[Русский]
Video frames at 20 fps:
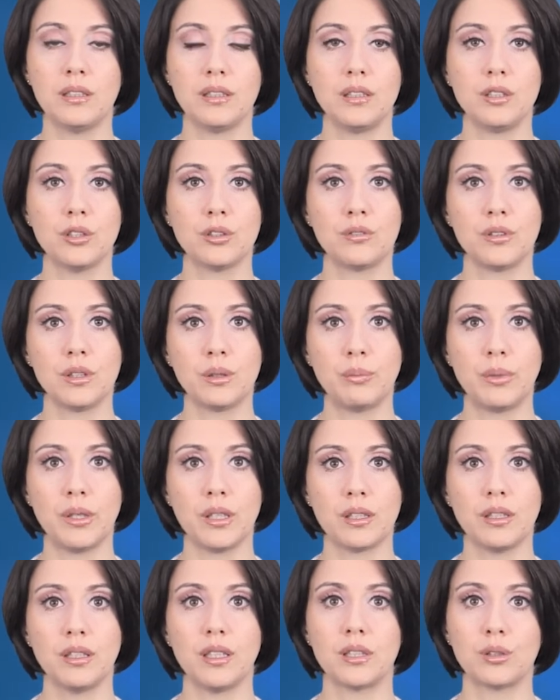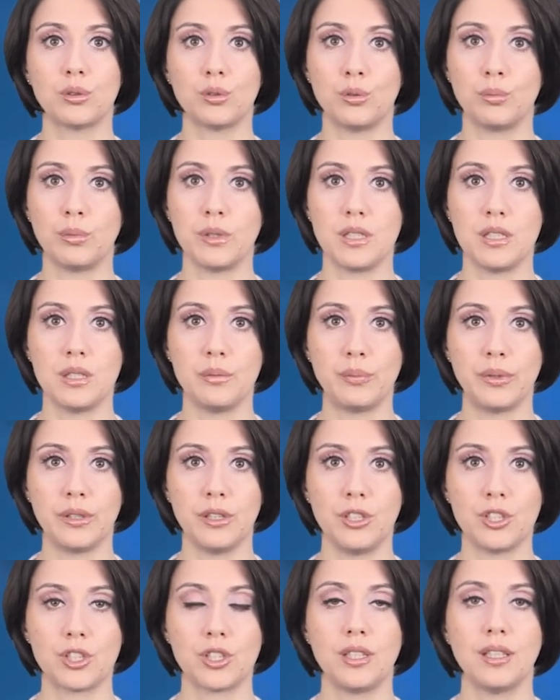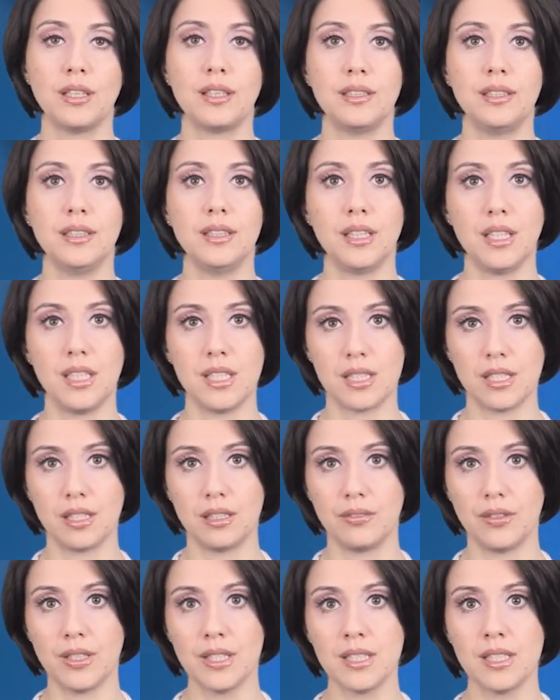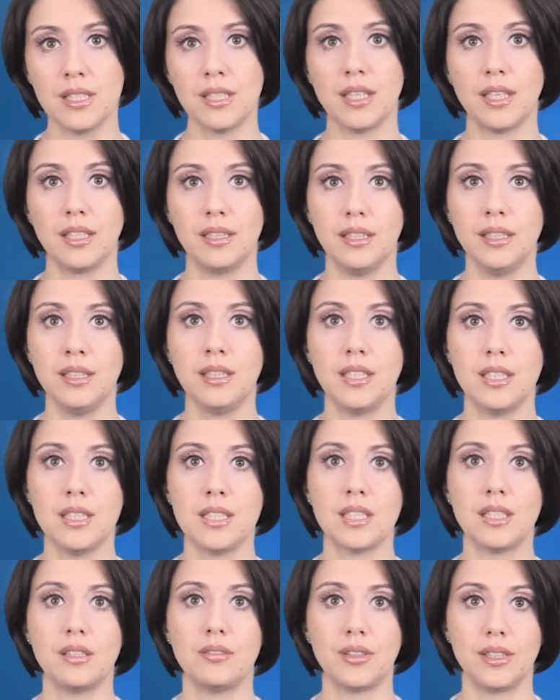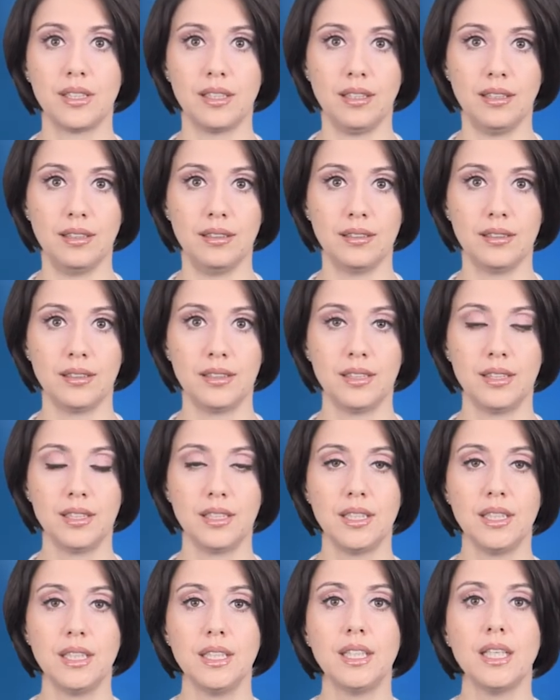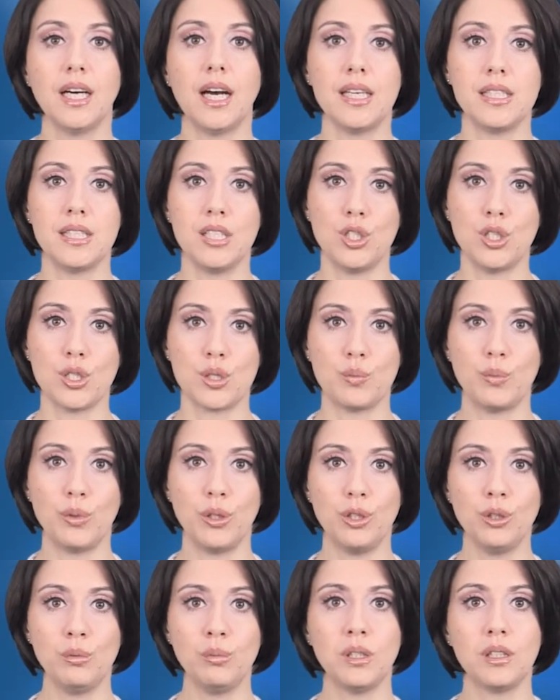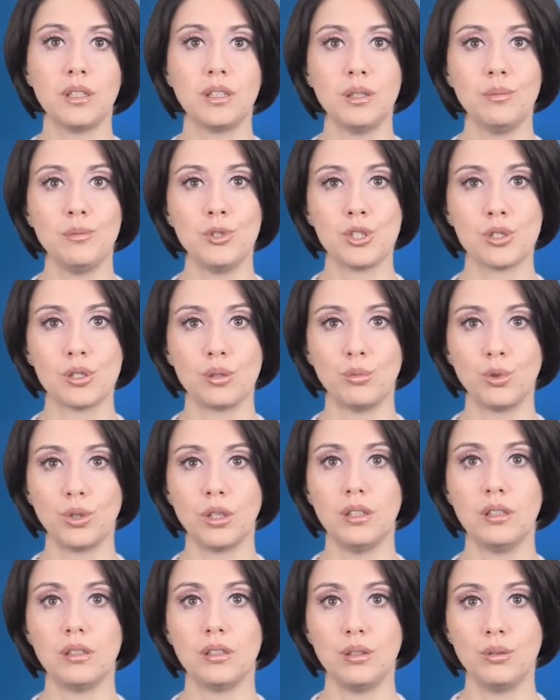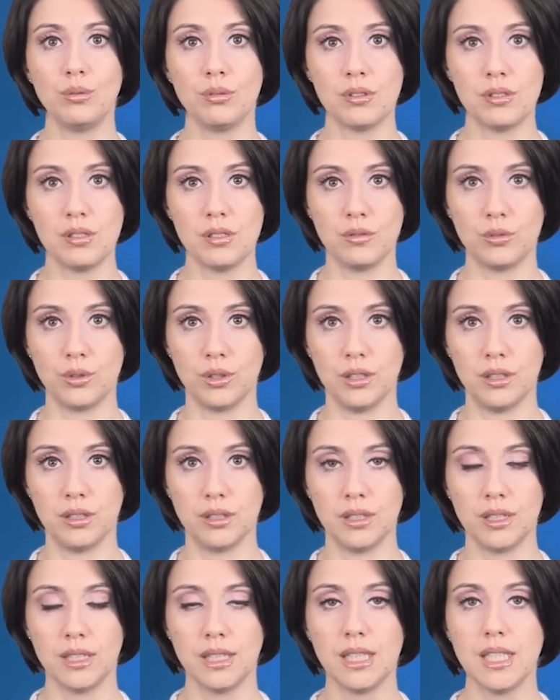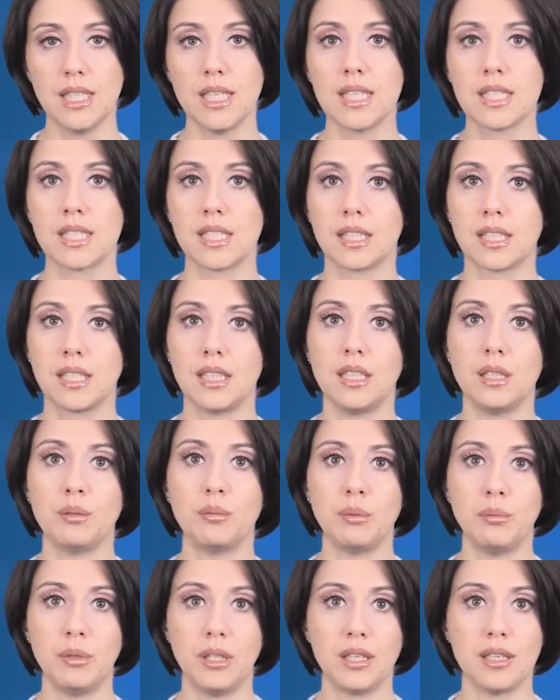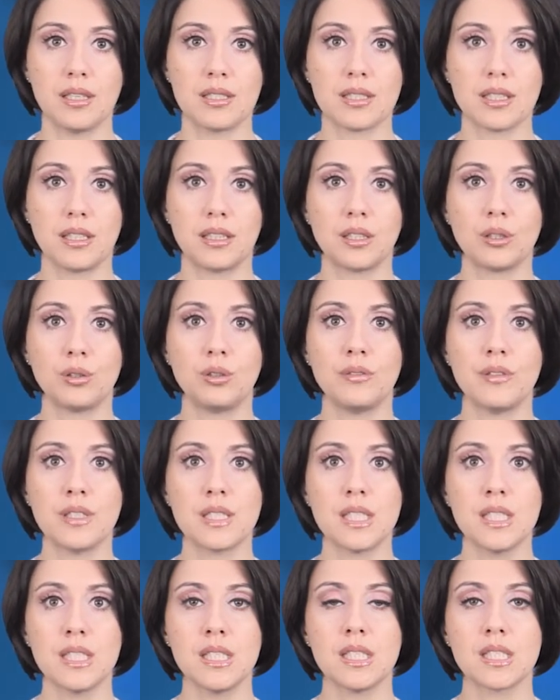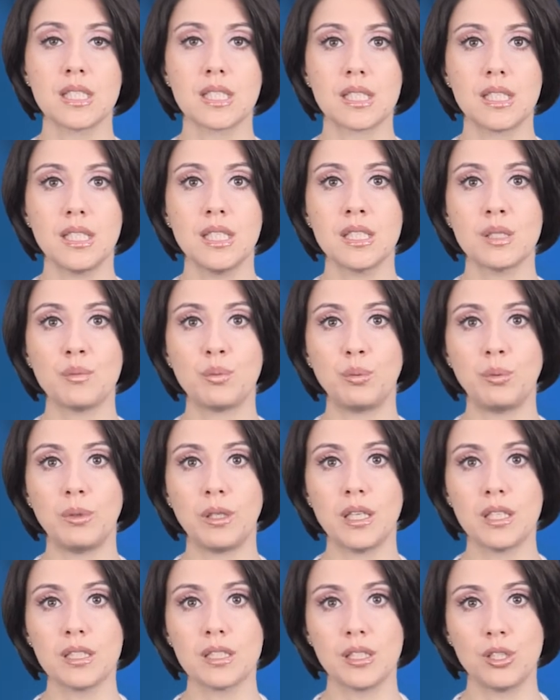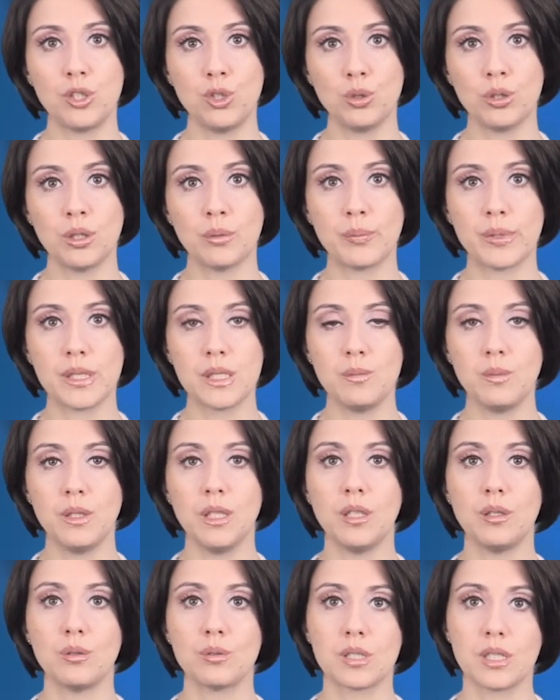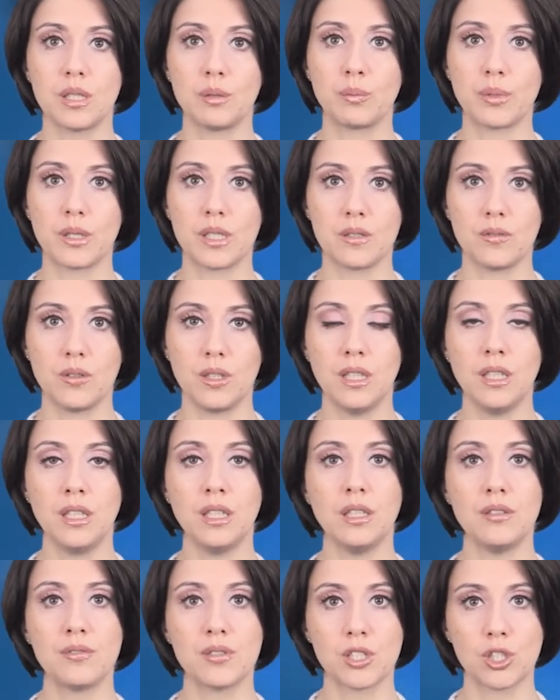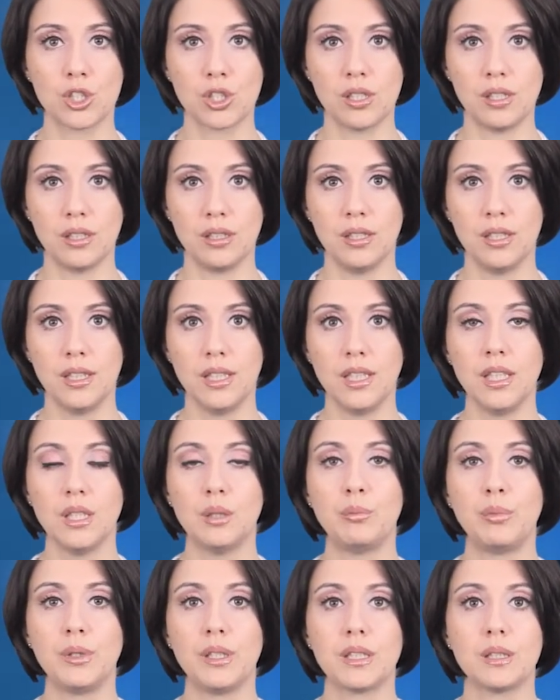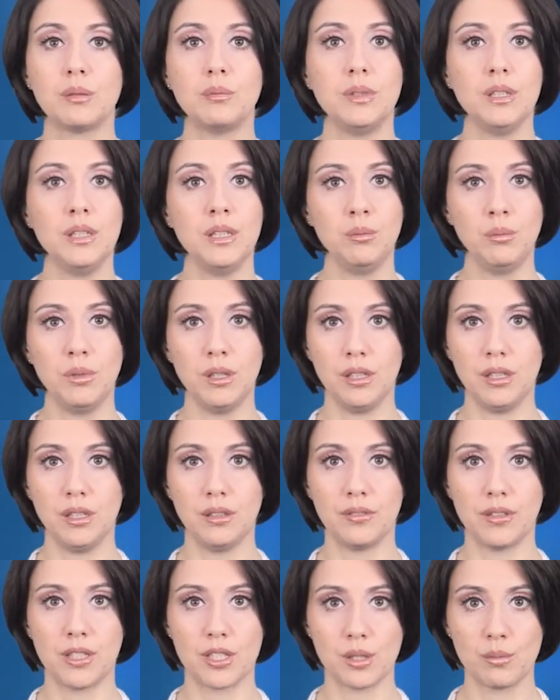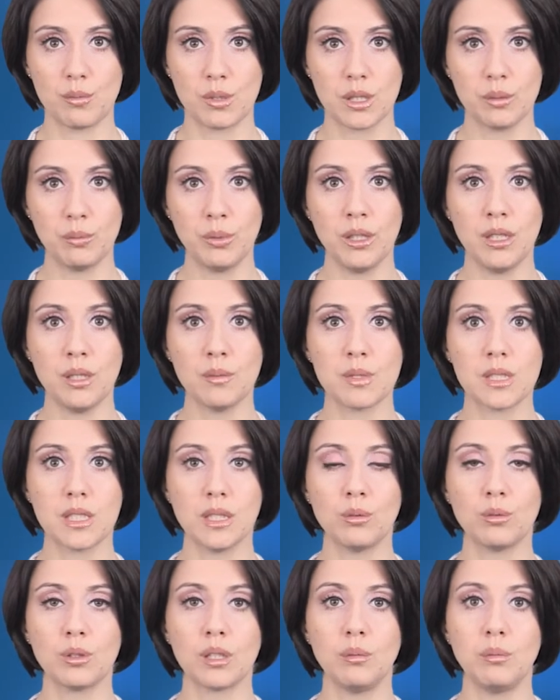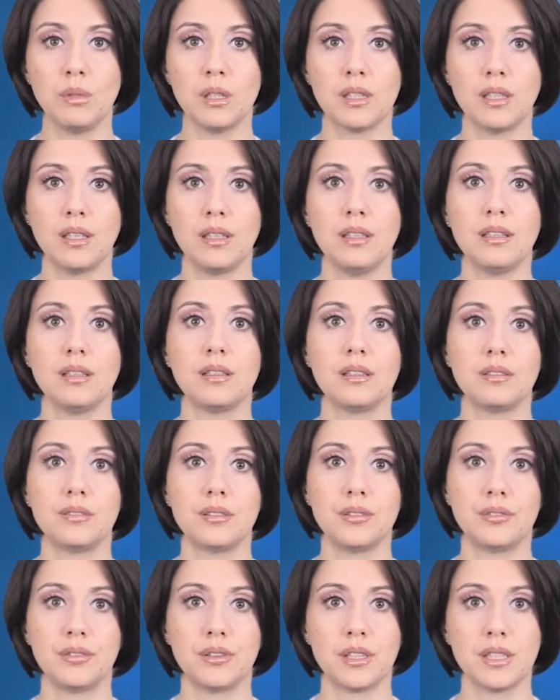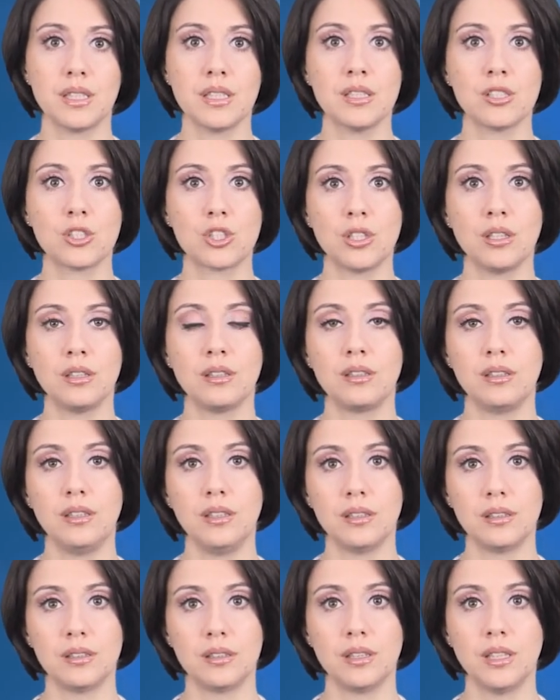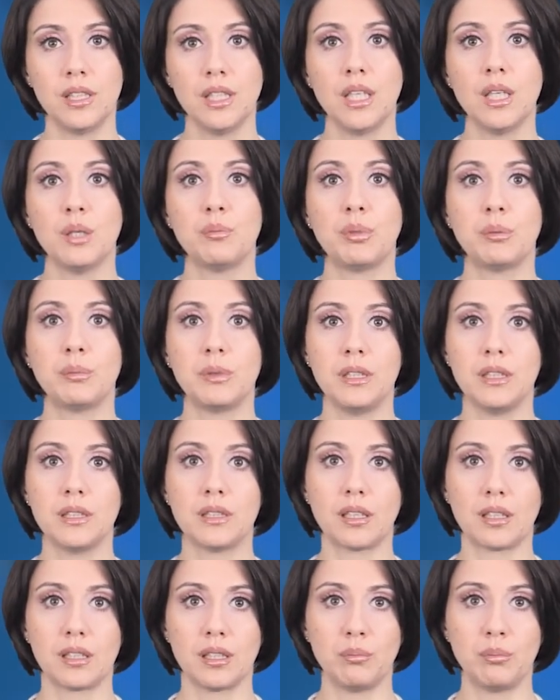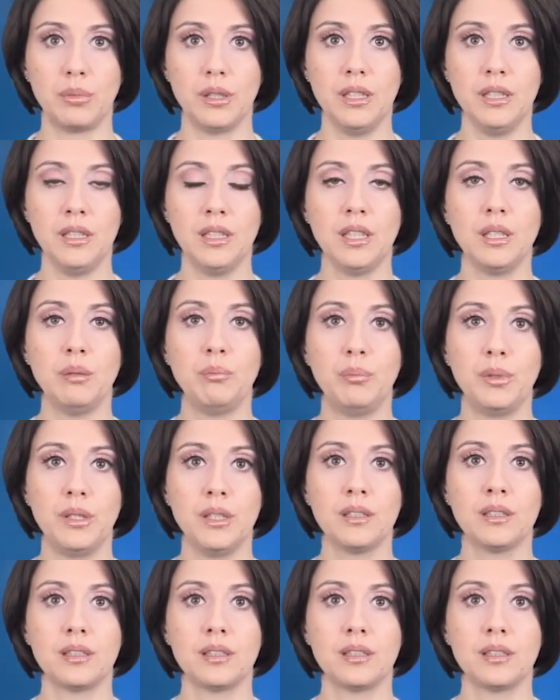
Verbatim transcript: котировок пары от области поддержки 1.3020 1.3020. А сейчас перейдем к экономическому календарю на сегодня. С открытием американской торговой сессии состоится публикация отчета по изменению цен производителей в США. При этом не менее важным событием станут комментарии главы ФРС Джанет Йеллен по монетарной политике перед